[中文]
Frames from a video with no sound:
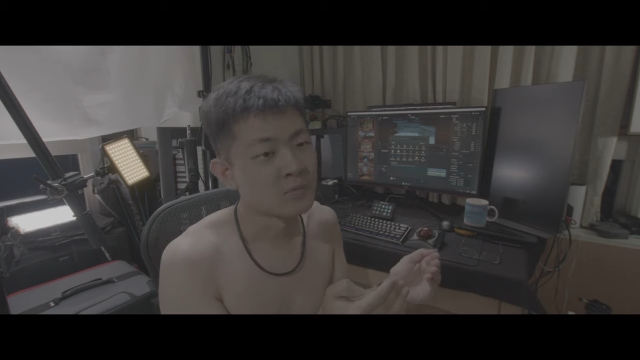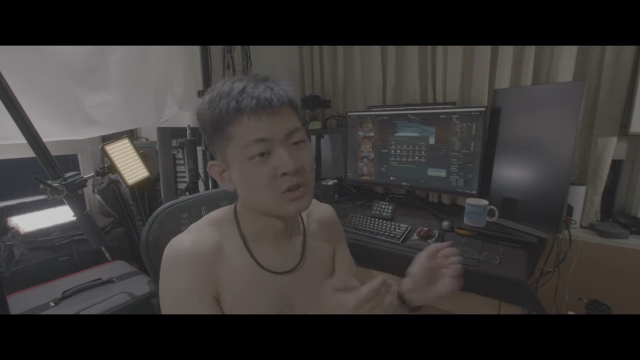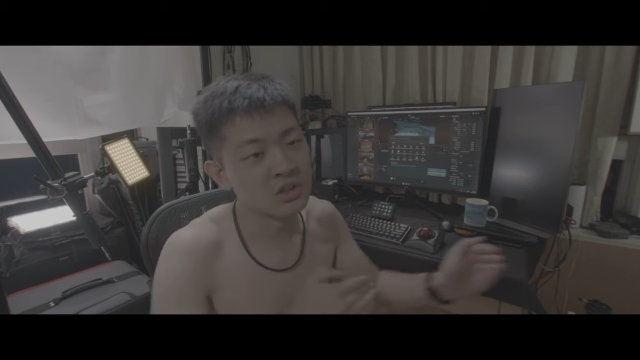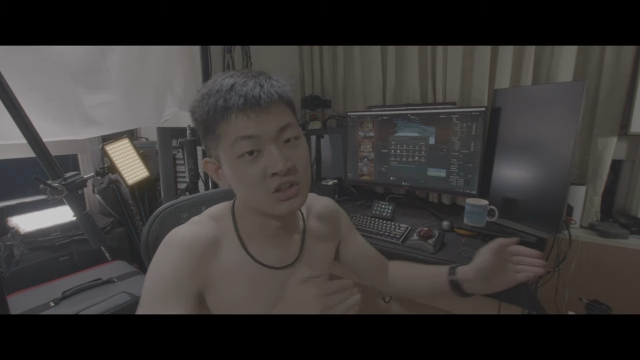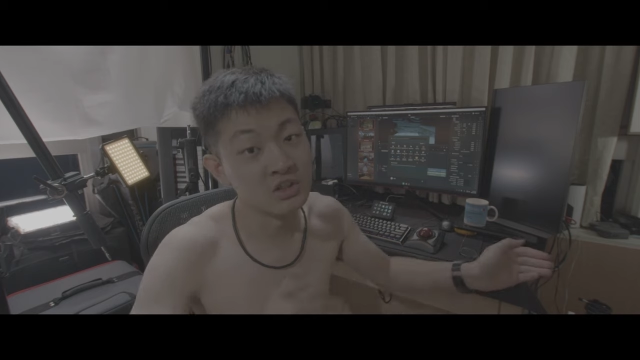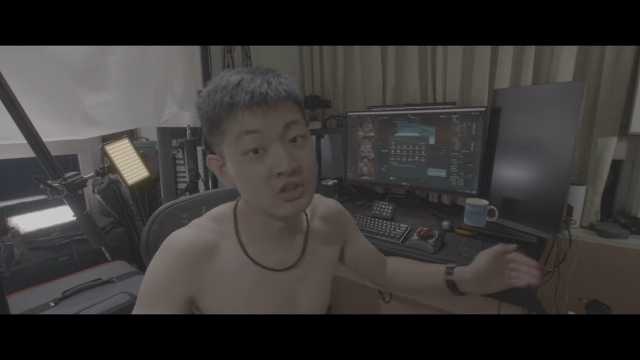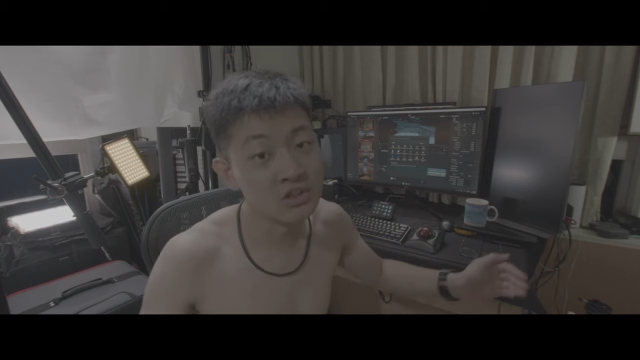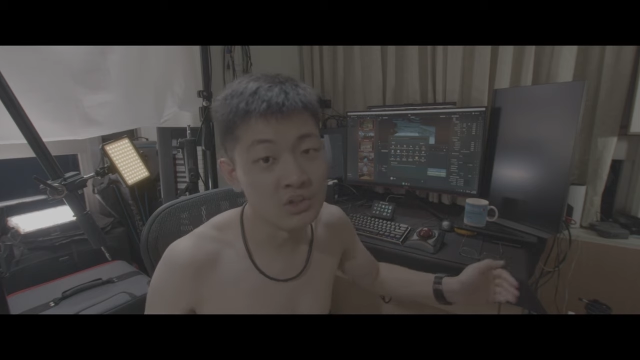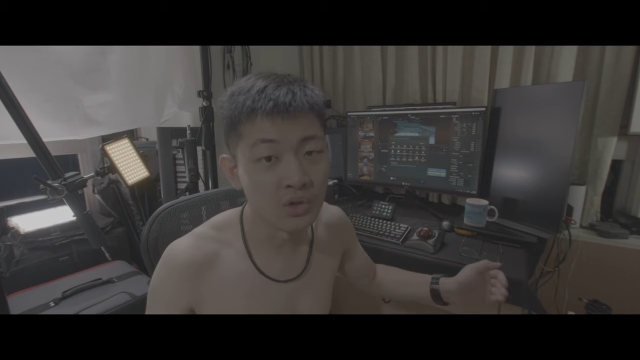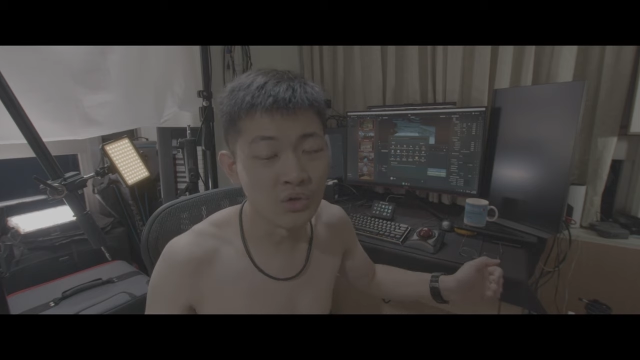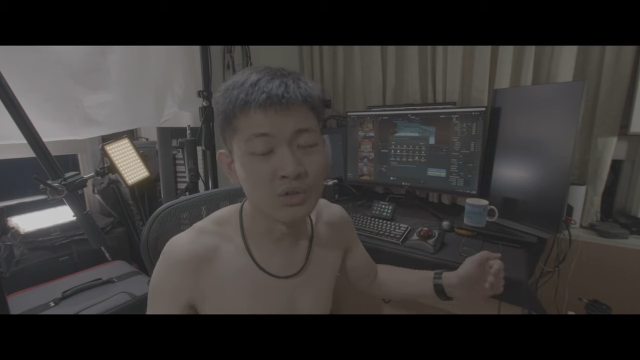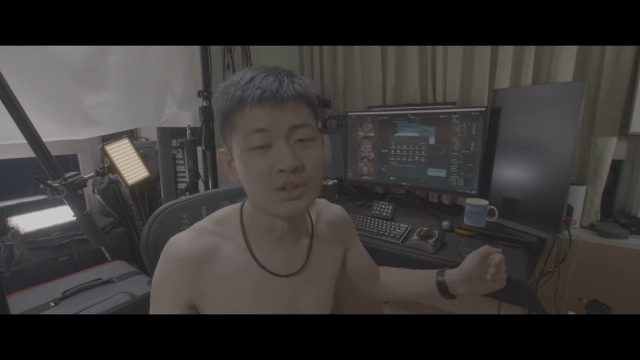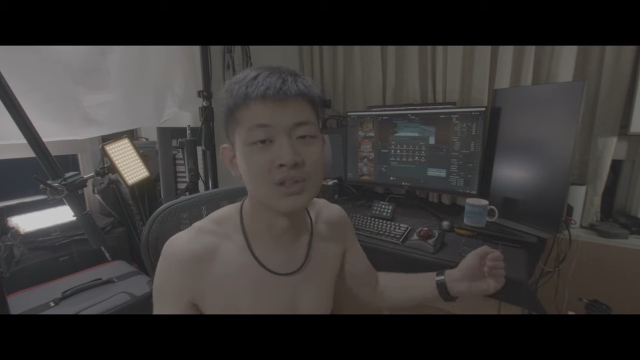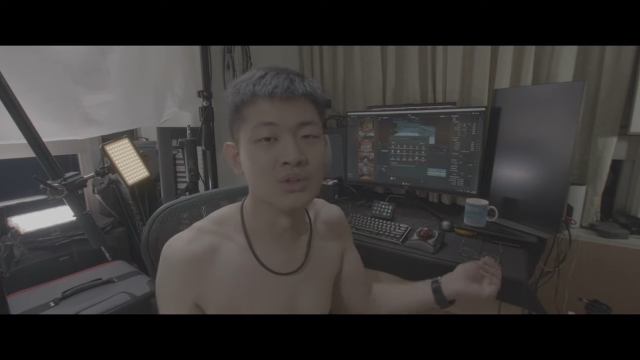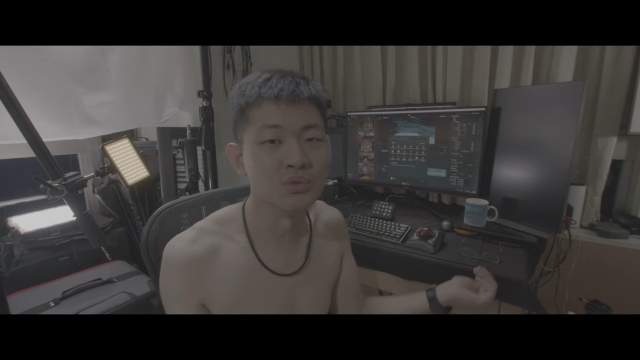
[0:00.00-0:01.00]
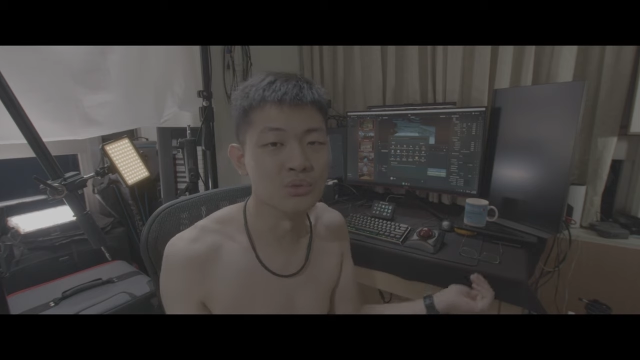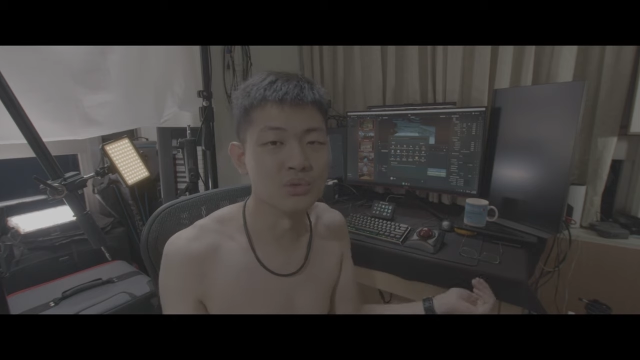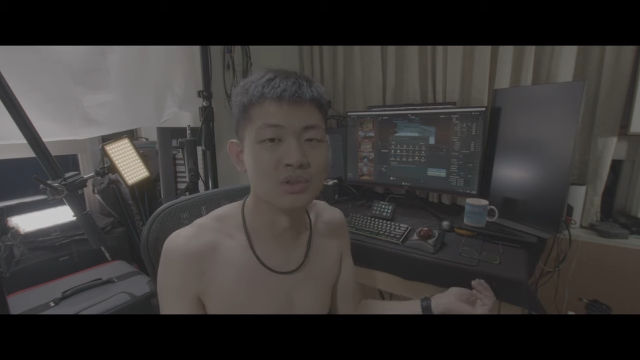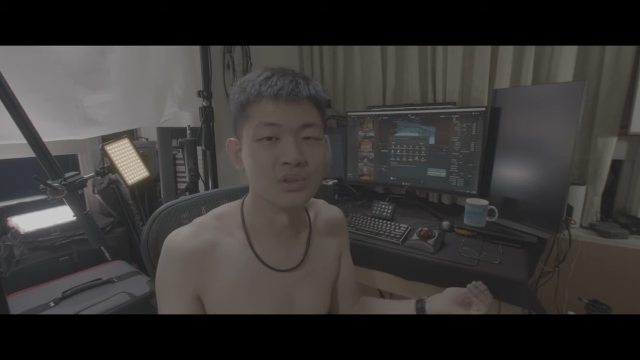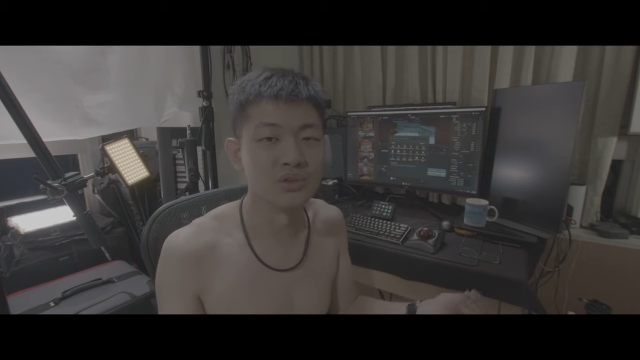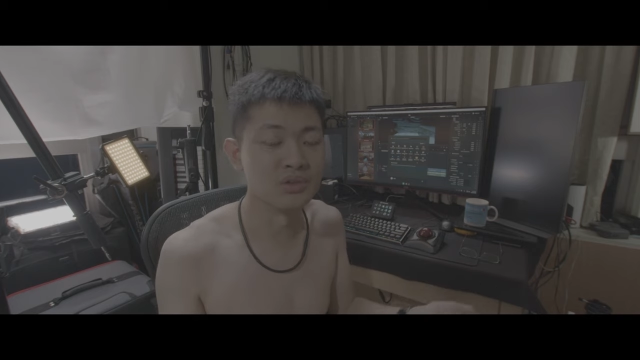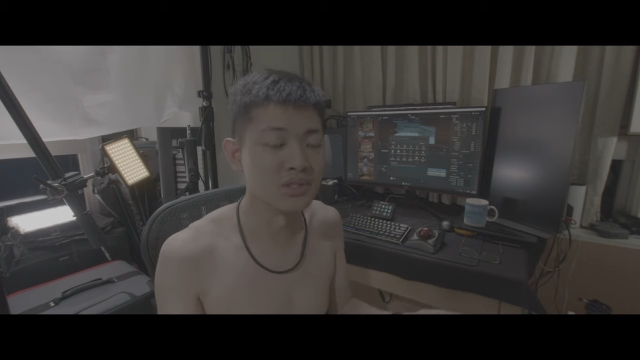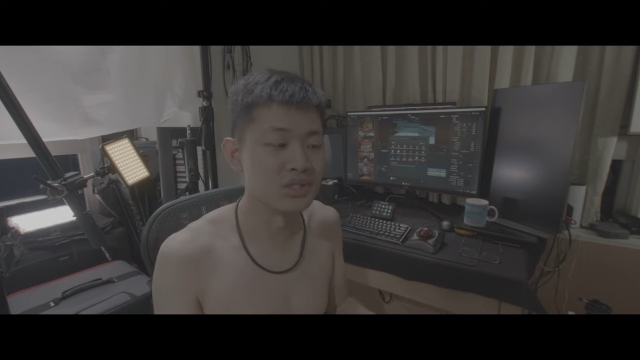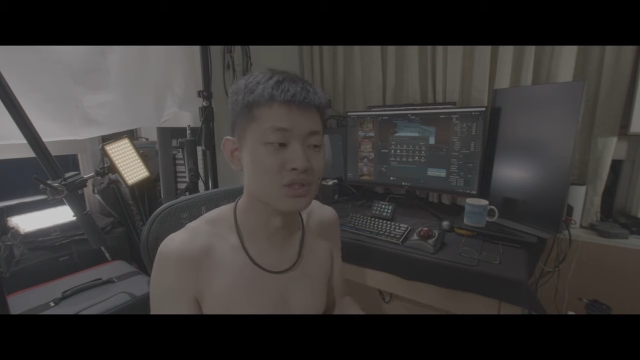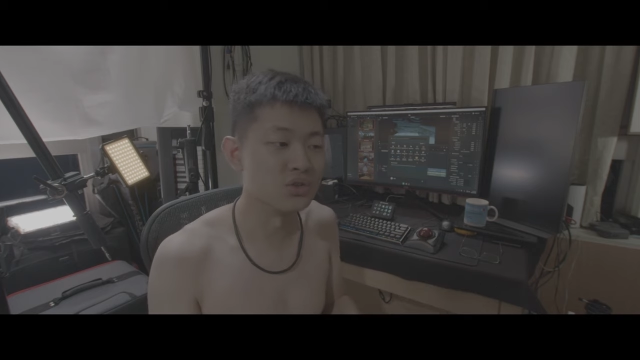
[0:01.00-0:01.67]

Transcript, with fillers: 可有可无的东西，